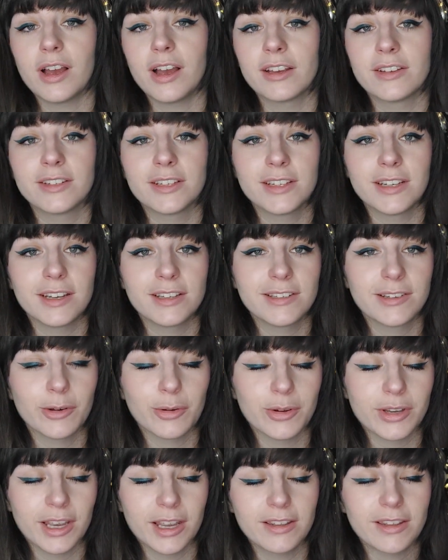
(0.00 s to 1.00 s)
accéder à ses
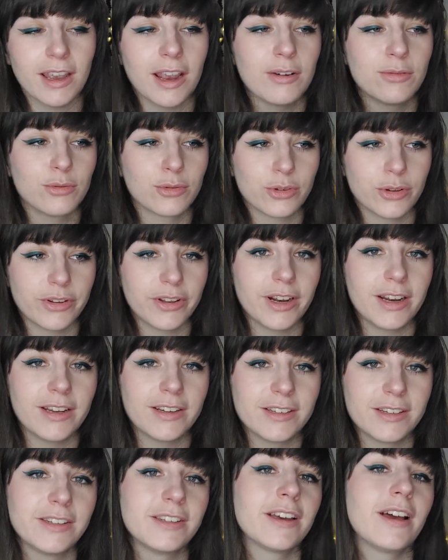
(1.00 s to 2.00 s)
requêtes, elles vont s'en aller
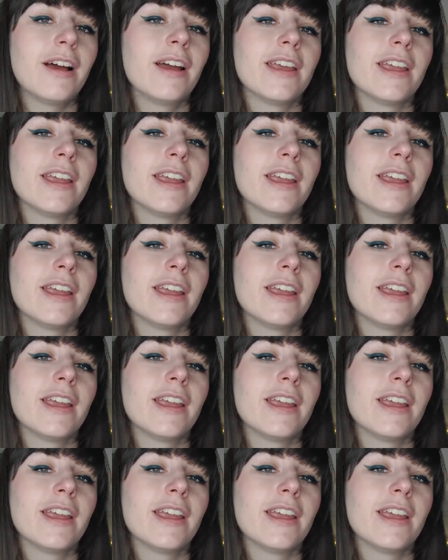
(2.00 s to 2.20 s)
etc.